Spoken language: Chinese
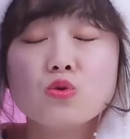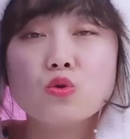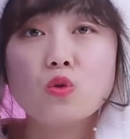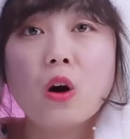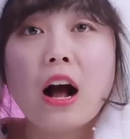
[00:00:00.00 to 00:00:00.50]

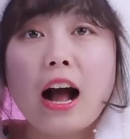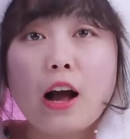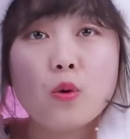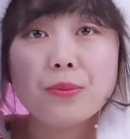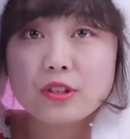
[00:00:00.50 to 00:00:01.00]
主，
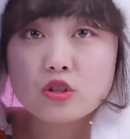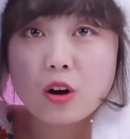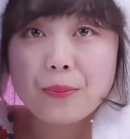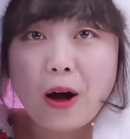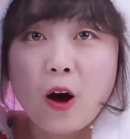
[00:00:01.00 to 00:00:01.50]
还有我们的
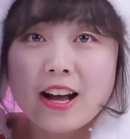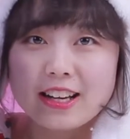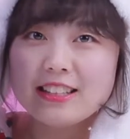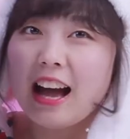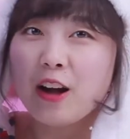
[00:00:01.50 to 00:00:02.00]
城堡，
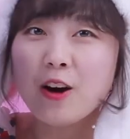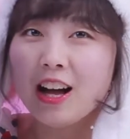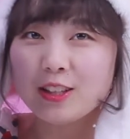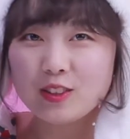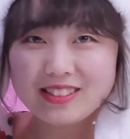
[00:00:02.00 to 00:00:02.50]
肯定还有
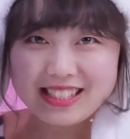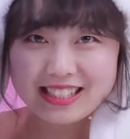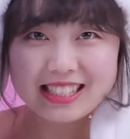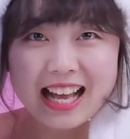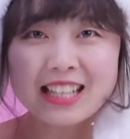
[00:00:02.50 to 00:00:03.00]
很多
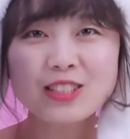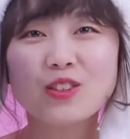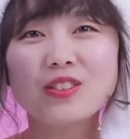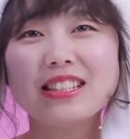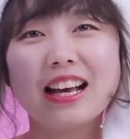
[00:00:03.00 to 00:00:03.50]
其他的
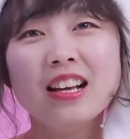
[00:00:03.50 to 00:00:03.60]
东西。